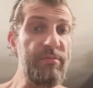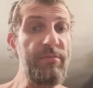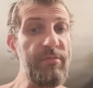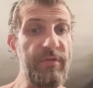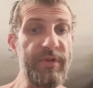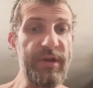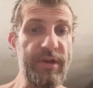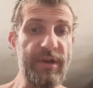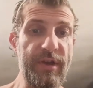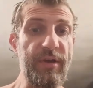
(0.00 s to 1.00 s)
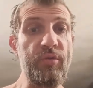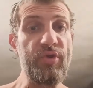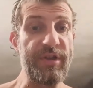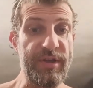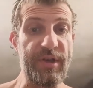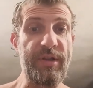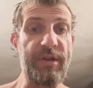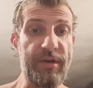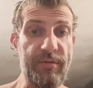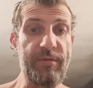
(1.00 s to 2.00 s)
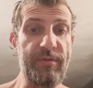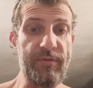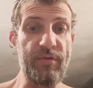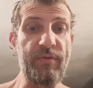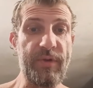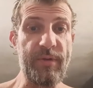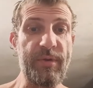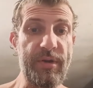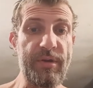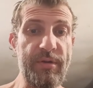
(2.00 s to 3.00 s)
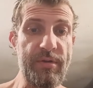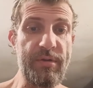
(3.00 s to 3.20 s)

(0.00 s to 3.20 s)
Ну, все, я уже страдаю все время, да.